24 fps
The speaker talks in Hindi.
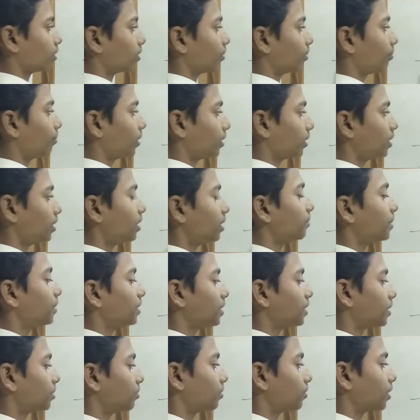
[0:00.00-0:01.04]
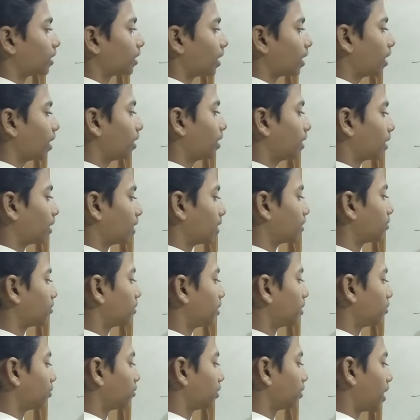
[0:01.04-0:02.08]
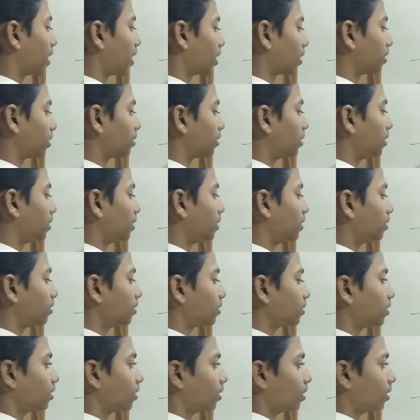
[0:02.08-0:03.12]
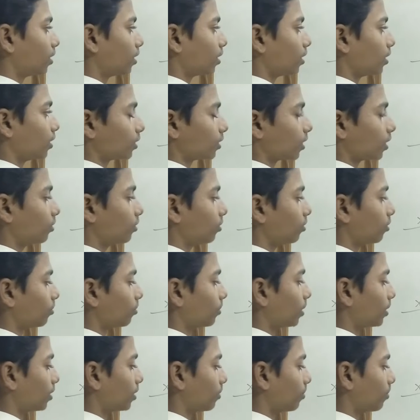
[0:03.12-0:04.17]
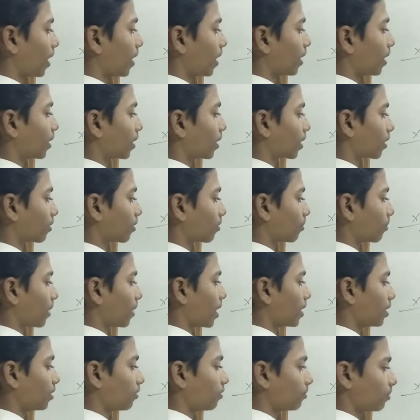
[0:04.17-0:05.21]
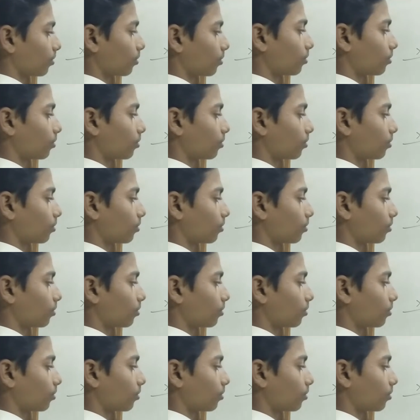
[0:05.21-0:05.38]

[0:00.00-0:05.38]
जब बत्तीस में से दो घटा देंगे तो ये हो जाएगा तीस इसका दोनों मल्टीप्लाई करेंगे तो माइनस